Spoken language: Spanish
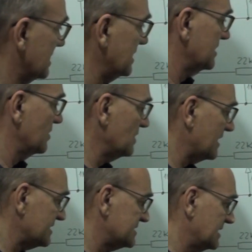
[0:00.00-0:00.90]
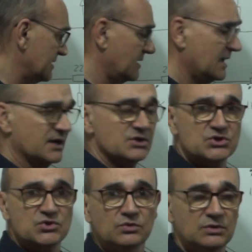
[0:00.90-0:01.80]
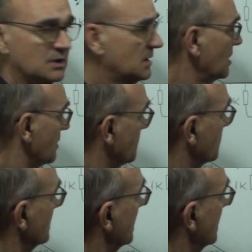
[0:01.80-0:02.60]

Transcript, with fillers: aquí de una resistencia Shunt, por